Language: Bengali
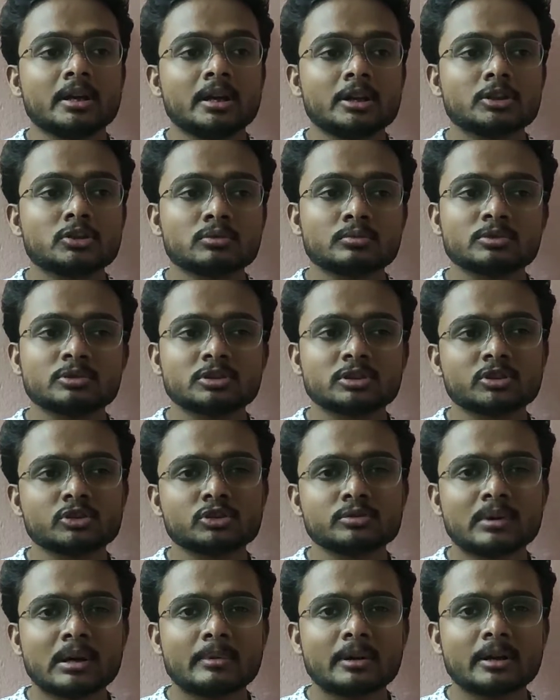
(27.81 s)
এই সমস্ত কিছু
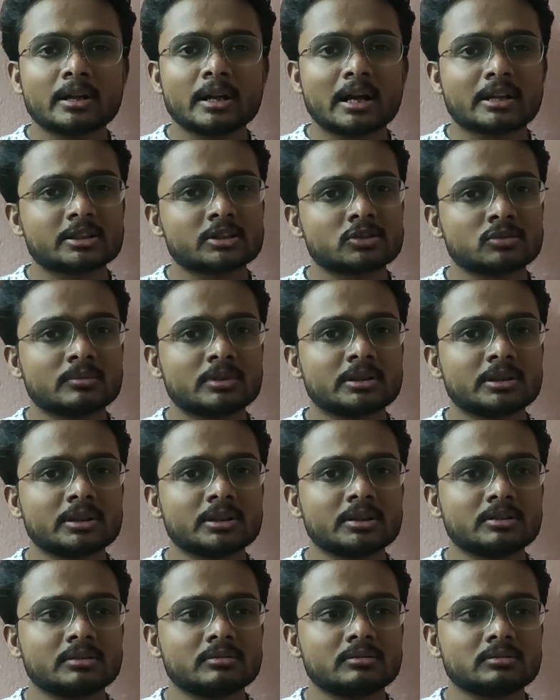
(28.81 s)
ব্যাপারে আজকে তোমাদের
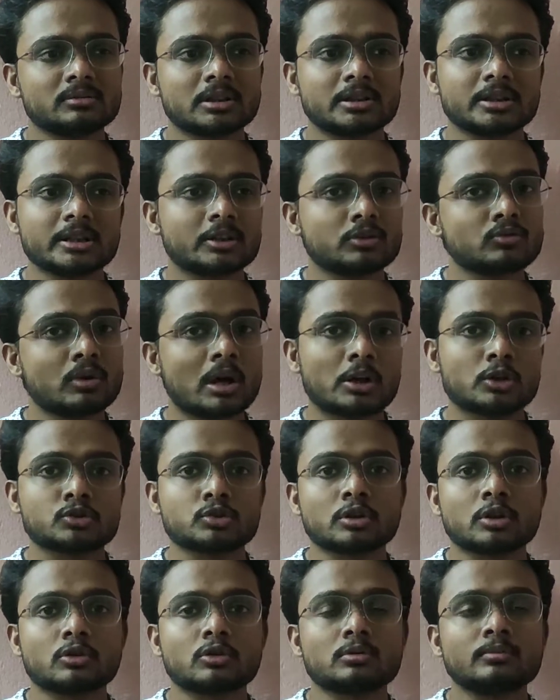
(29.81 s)
সাথে একটু
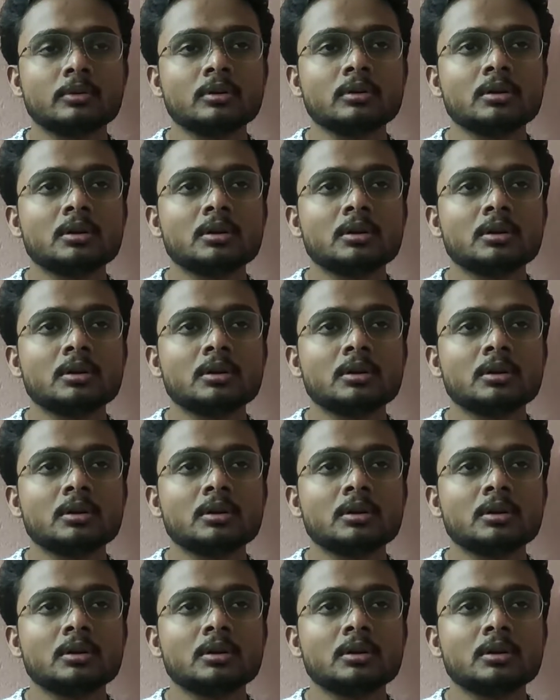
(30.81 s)
আলোচনা করব